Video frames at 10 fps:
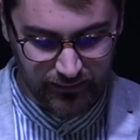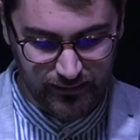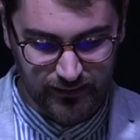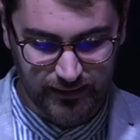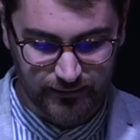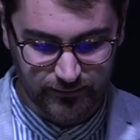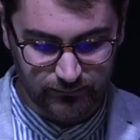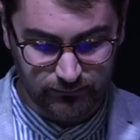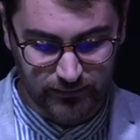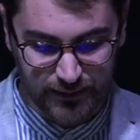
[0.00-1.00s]
Et
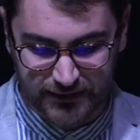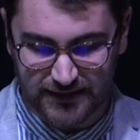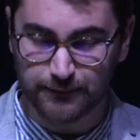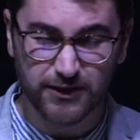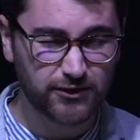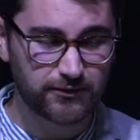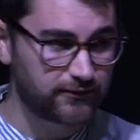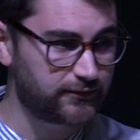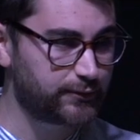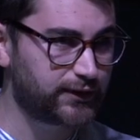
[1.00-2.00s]
la petite image,
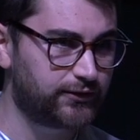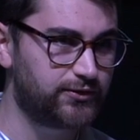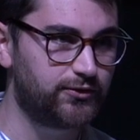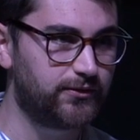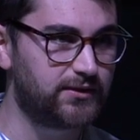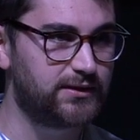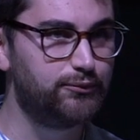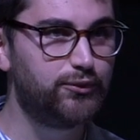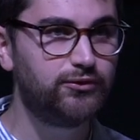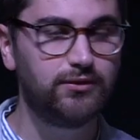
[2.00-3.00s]
parce que j'aime
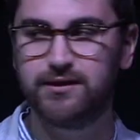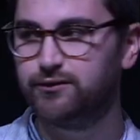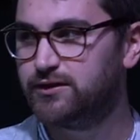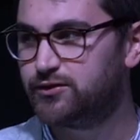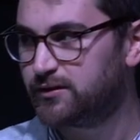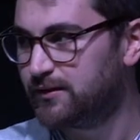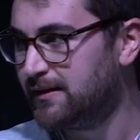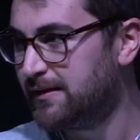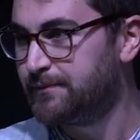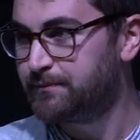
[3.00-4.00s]
beaucoup la nourriture,
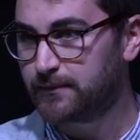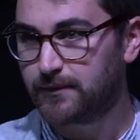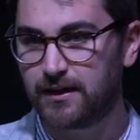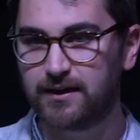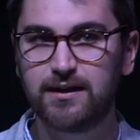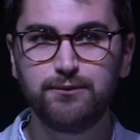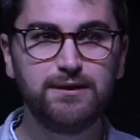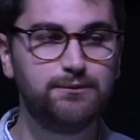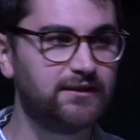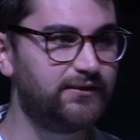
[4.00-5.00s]
un ami
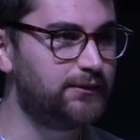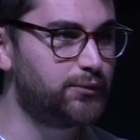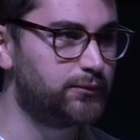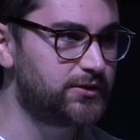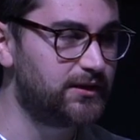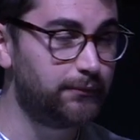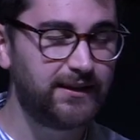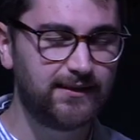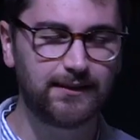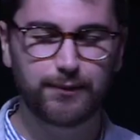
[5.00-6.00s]
m'invite pour manger une
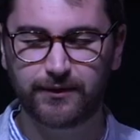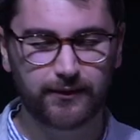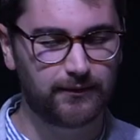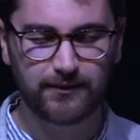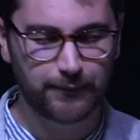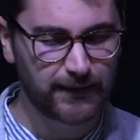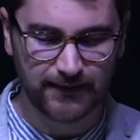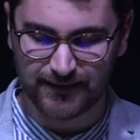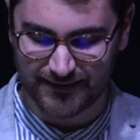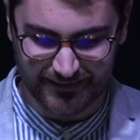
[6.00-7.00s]
pizza, parce que la
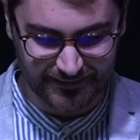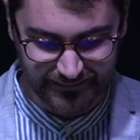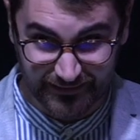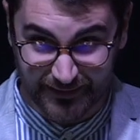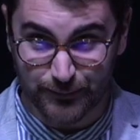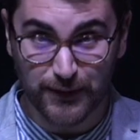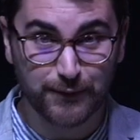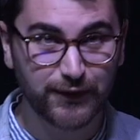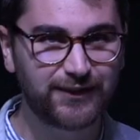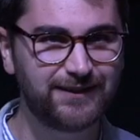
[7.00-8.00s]
pizza c'est tellement
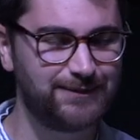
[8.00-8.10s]
important.